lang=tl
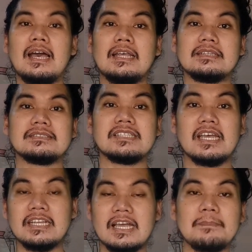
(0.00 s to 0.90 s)
At uh,
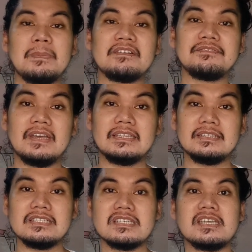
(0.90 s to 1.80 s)
saka
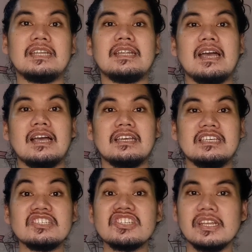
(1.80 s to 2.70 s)
nakapag-fight din siya ng
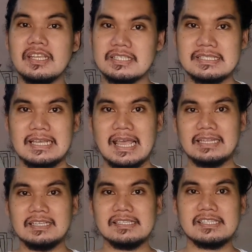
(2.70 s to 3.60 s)
itchiness ng
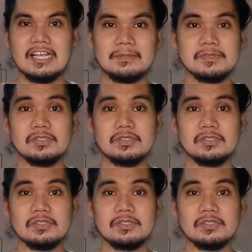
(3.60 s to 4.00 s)
ating scalp.